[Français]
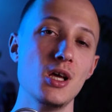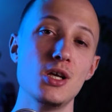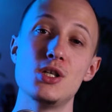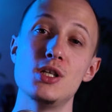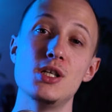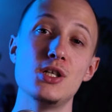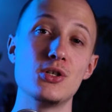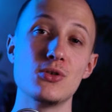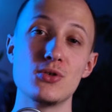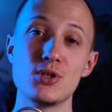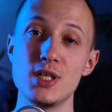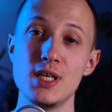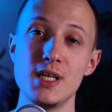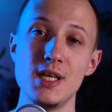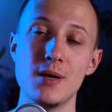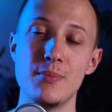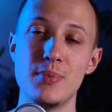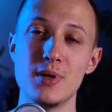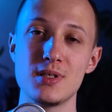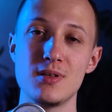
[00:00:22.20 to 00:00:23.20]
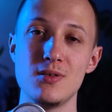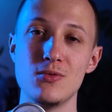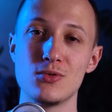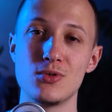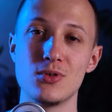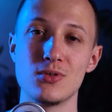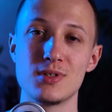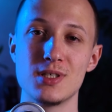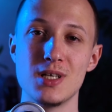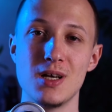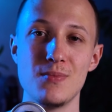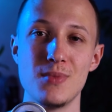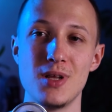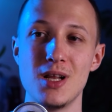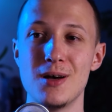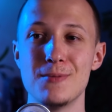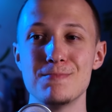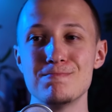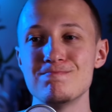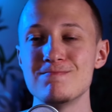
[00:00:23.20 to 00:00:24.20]
Je l'ai changé il n'y a pas si longtemps que ça, mais
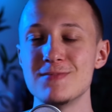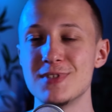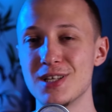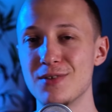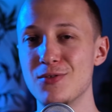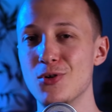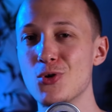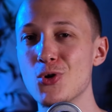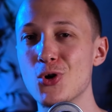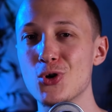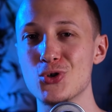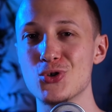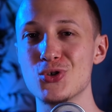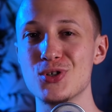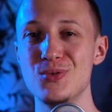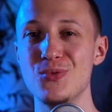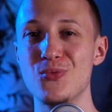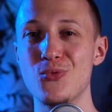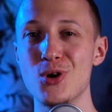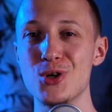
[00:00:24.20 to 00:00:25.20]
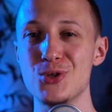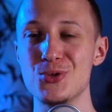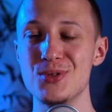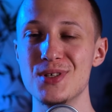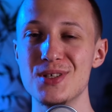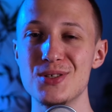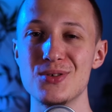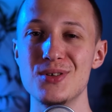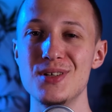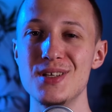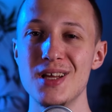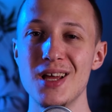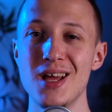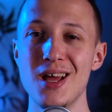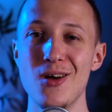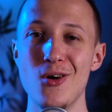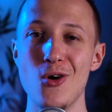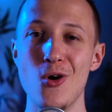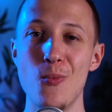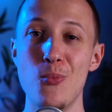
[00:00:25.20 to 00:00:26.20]
là ça va encore changer une fois, je suis désolé
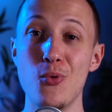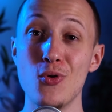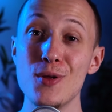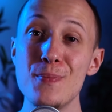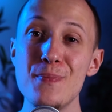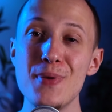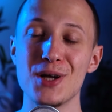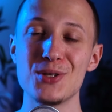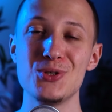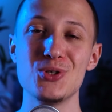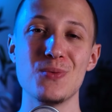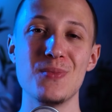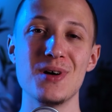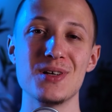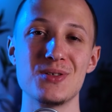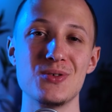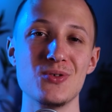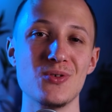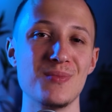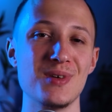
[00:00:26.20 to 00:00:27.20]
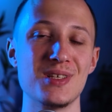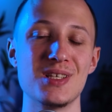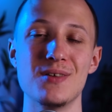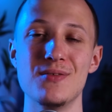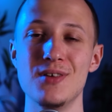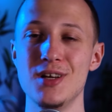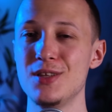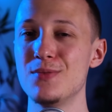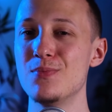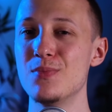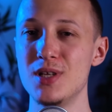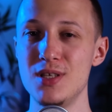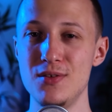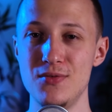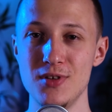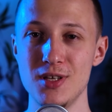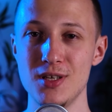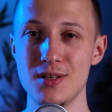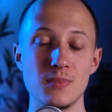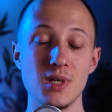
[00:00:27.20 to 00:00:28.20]
euh, pour les perturbations, mais ça va être
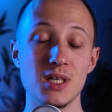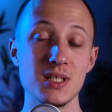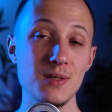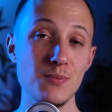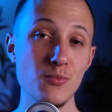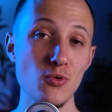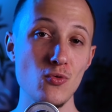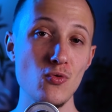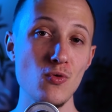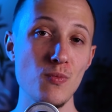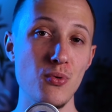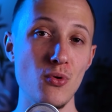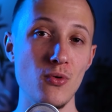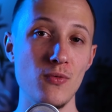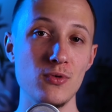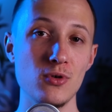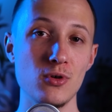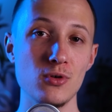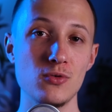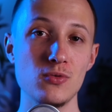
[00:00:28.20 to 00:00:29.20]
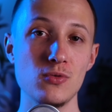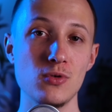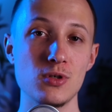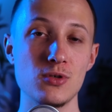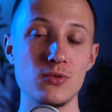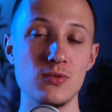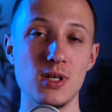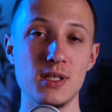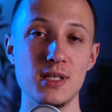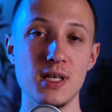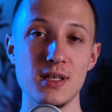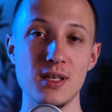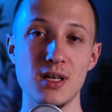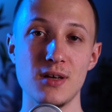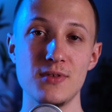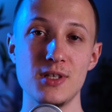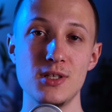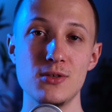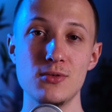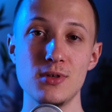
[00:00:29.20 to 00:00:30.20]
magnifique. Merci beaucoup pour vos retours sous la dernière
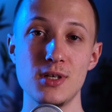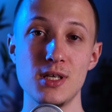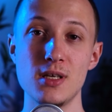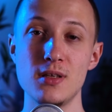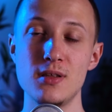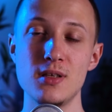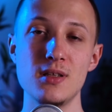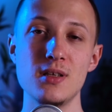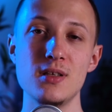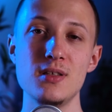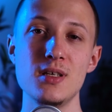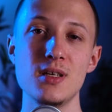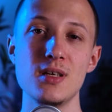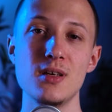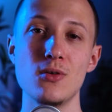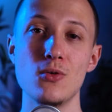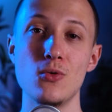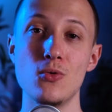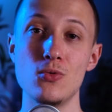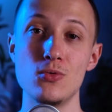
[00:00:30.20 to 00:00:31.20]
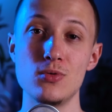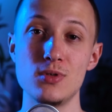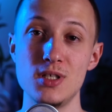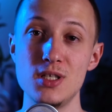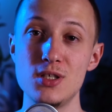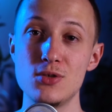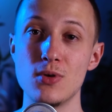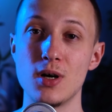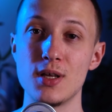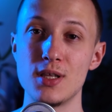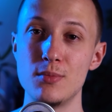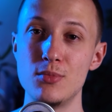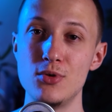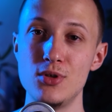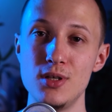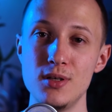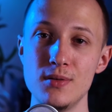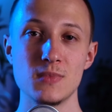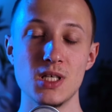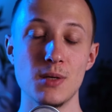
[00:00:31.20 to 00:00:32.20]
vidéo qui était dédiée aux histoires
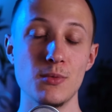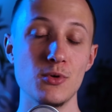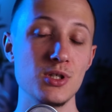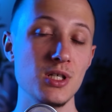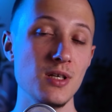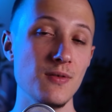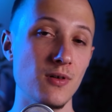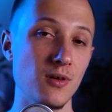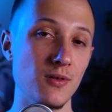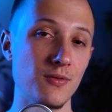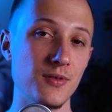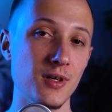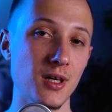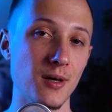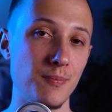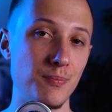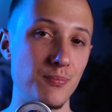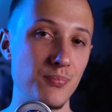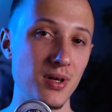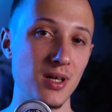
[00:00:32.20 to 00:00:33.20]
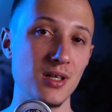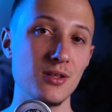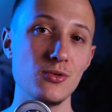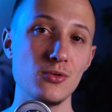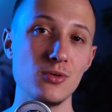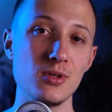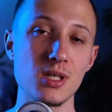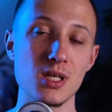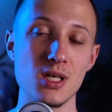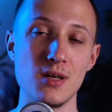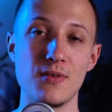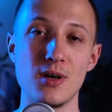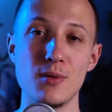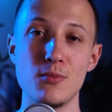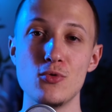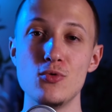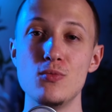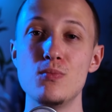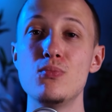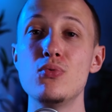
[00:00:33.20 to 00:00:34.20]
d'abonnés, ça motive à en faire plein d'autres, il y a
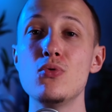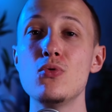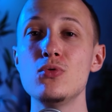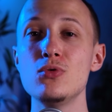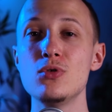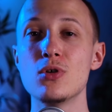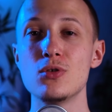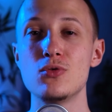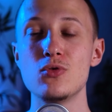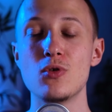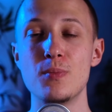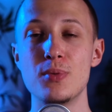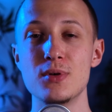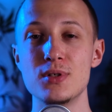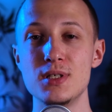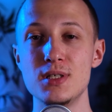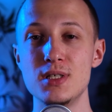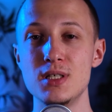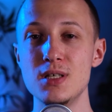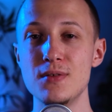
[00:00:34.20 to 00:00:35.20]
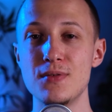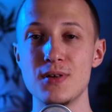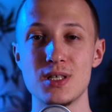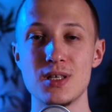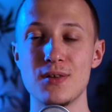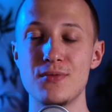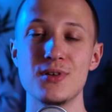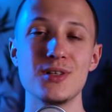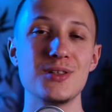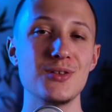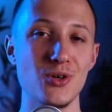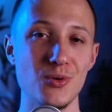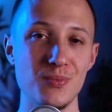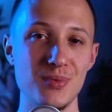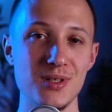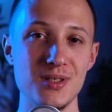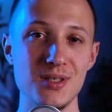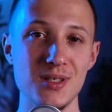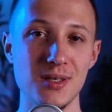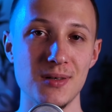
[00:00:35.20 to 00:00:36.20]
vraiment eu beaucoup de retours positifs et ça fait trop
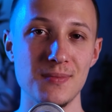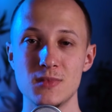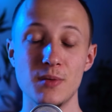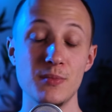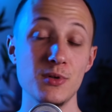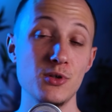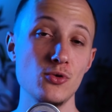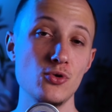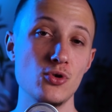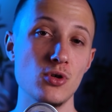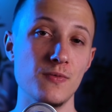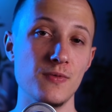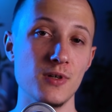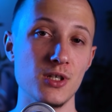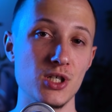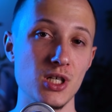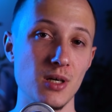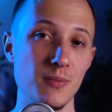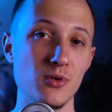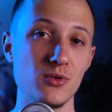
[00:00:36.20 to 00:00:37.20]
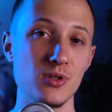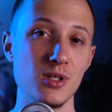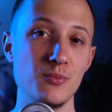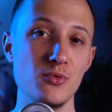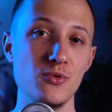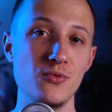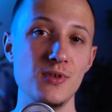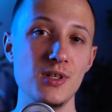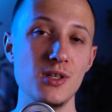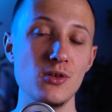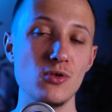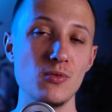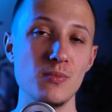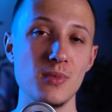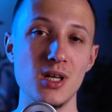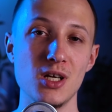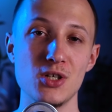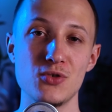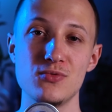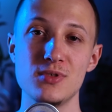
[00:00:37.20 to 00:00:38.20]
plaisir. D'habitude je le fais jamais en début de vidéo,
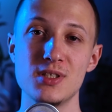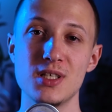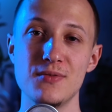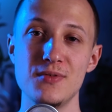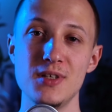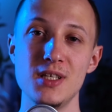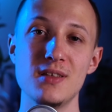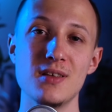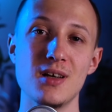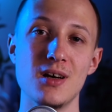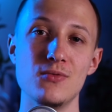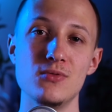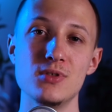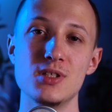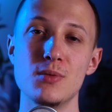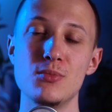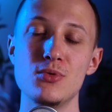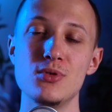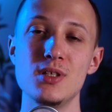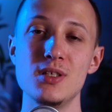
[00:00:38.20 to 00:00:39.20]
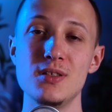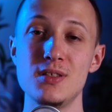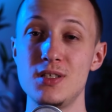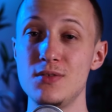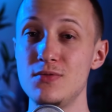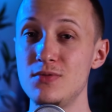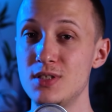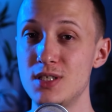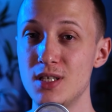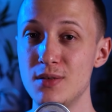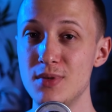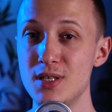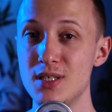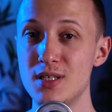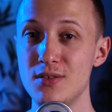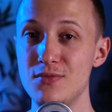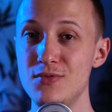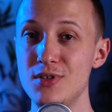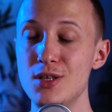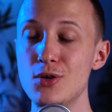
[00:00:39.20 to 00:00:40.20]
mais là je vous invite à vous abonner si vous aimez
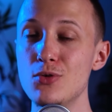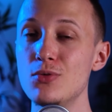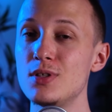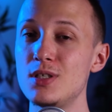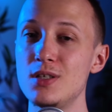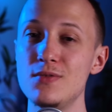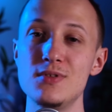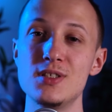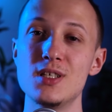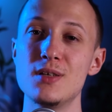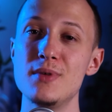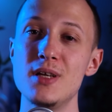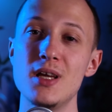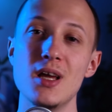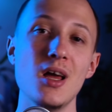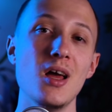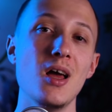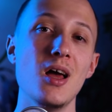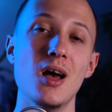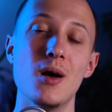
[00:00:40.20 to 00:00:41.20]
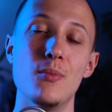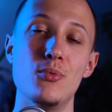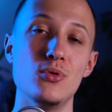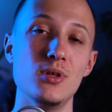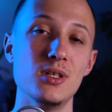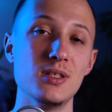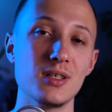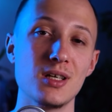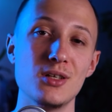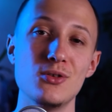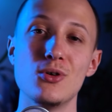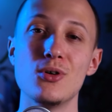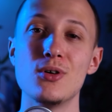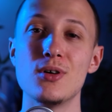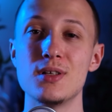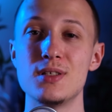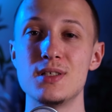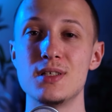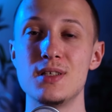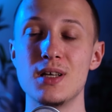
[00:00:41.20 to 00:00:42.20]
cette vidéo et si vous aimez un peu
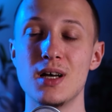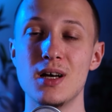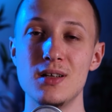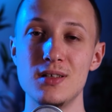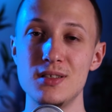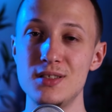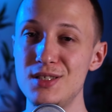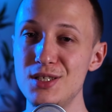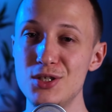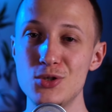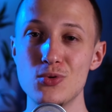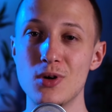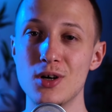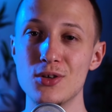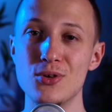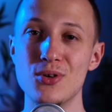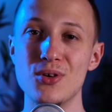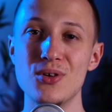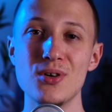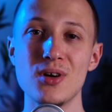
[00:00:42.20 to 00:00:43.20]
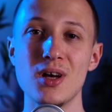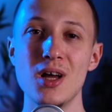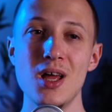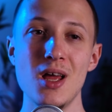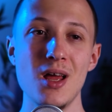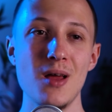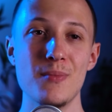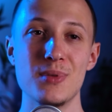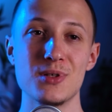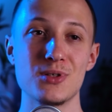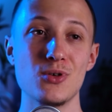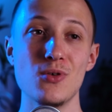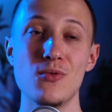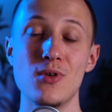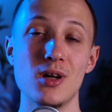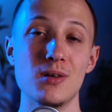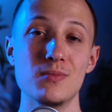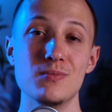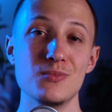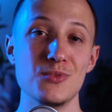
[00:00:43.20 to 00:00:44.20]
d'horreur, etc., les histoires d'horreur, parce que
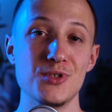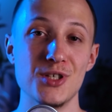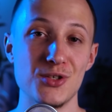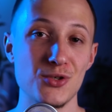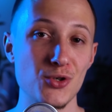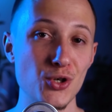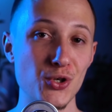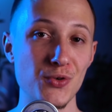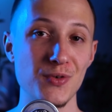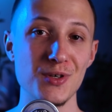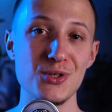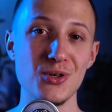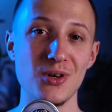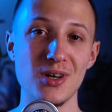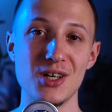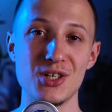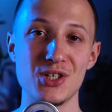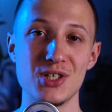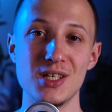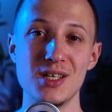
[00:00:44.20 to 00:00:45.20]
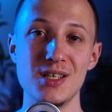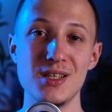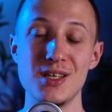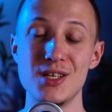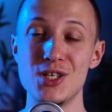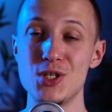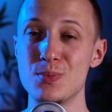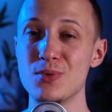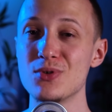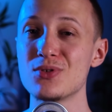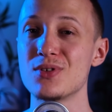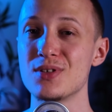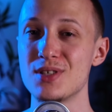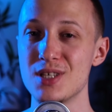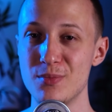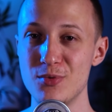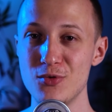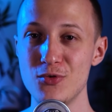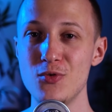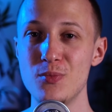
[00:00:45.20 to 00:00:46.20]
voilà, c'est ce que je fais sur la chaîne et je pense que
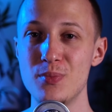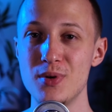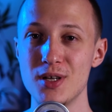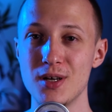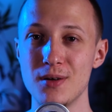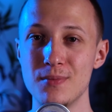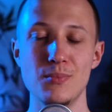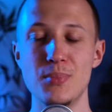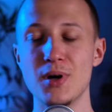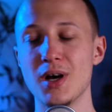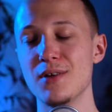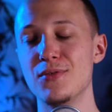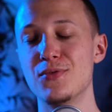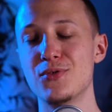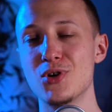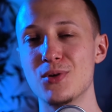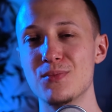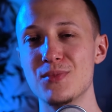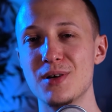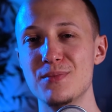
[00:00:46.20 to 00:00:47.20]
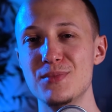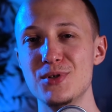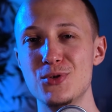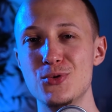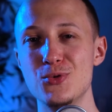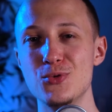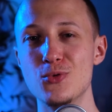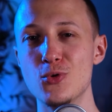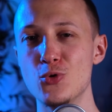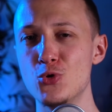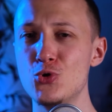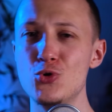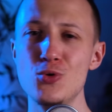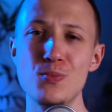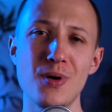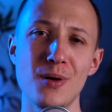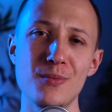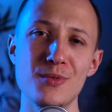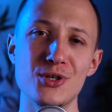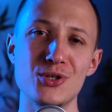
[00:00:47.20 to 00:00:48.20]
ça peut vous plaire. Bref, comme d'habitude, je suis
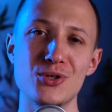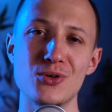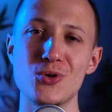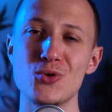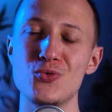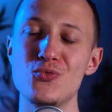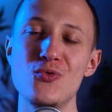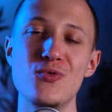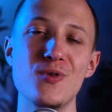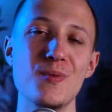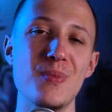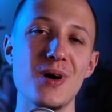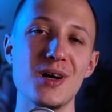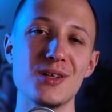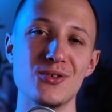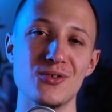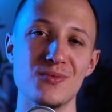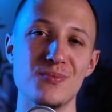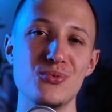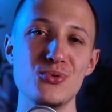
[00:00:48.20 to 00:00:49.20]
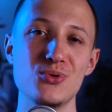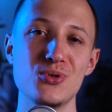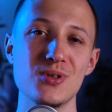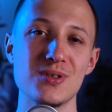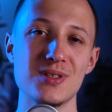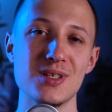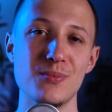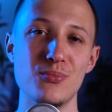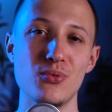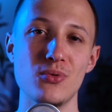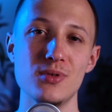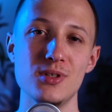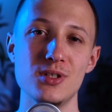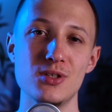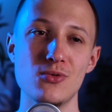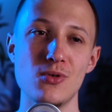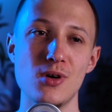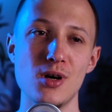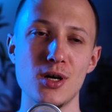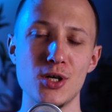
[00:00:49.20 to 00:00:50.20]
pas méchant, je vous fais pas attendre plus que ça pour
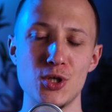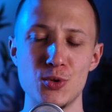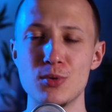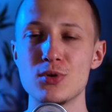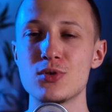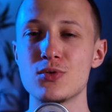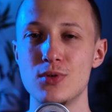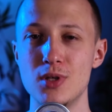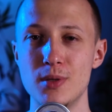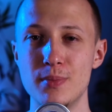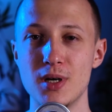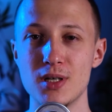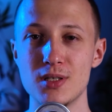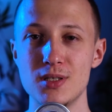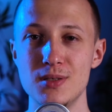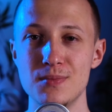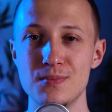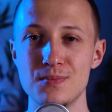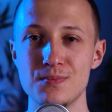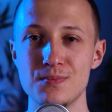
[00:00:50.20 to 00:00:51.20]
l'histoire et je pense qu'on est parti.